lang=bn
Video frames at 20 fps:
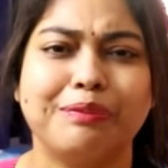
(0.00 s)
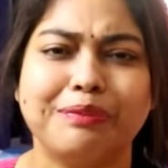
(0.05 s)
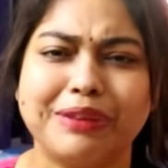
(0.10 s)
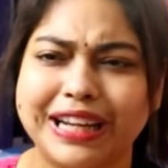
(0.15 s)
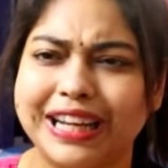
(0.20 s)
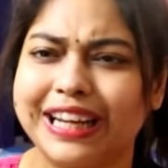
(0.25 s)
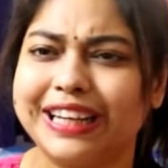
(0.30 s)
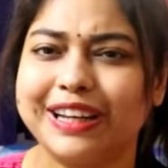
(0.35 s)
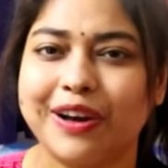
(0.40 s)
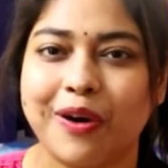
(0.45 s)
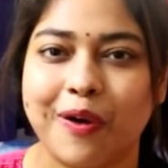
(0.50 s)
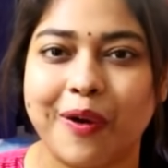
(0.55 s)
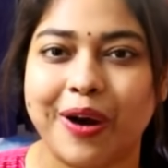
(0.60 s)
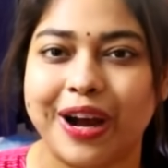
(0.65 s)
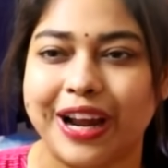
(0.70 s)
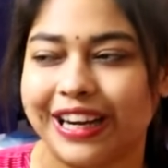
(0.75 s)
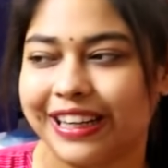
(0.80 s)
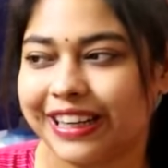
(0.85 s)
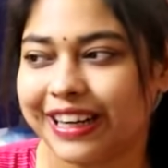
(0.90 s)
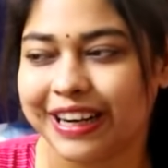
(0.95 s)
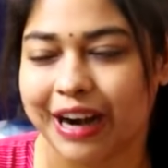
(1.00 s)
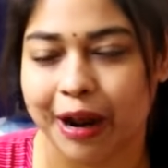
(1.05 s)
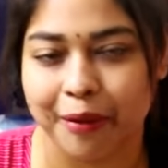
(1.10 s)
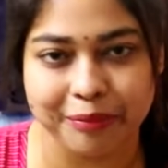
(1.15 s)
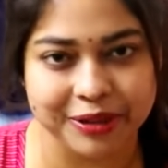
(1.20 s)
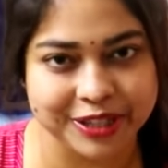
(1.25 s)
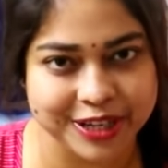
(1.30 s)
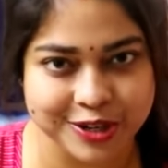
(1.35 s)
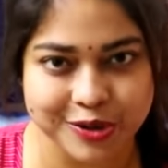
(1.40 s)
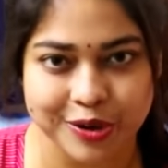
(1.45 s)
মানে এটা হয় এটা গ্রাম
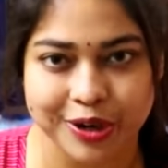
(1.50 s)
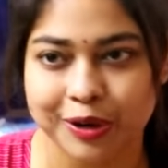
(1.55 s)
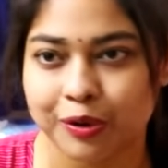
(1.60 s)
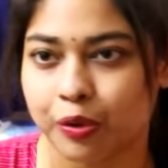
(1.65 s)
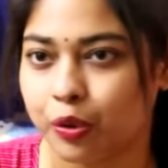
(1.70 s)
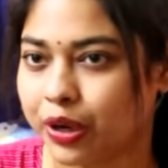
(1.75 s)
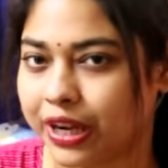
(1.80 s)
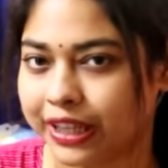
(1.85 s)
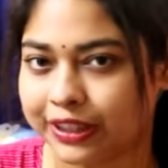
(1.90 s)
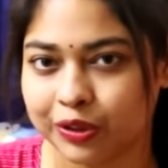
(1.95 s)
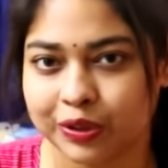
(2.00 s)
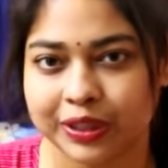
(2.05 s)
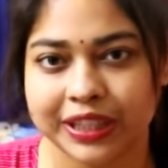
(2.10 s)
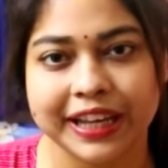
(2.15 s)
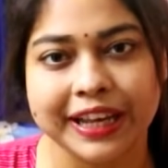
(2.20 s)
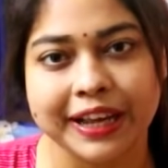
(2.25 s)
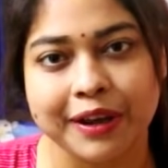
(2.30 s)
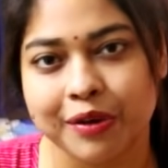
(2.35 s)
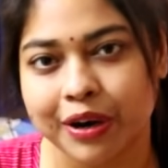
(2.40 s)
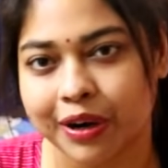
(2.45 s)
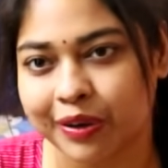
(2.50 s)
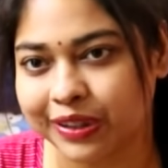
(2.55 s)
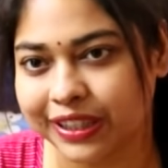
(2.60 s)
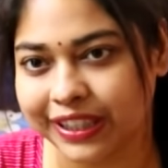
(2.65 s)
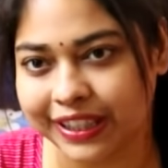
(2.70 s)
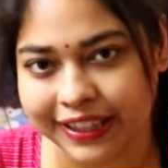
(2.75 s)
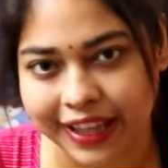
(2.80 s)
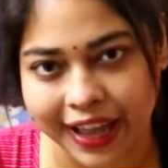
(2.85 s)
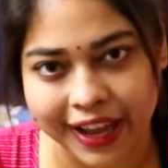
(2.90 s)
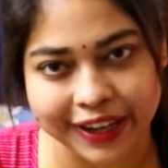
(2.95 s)
বিশেষ করে কলকাতা থেকে কেউ কারোর
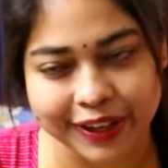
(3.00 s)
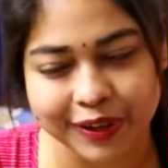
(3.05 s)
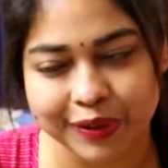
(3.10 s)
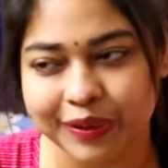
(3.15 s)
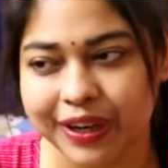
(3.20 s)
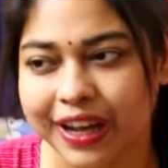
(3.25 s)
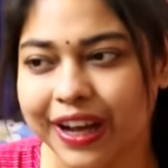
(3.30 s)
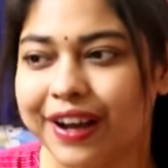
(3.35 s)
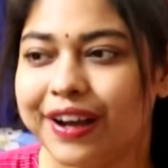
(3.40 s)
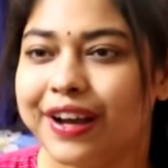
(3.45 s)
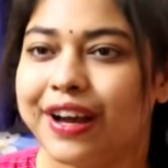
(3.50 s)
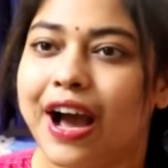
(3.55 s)
দিকে দেখেও না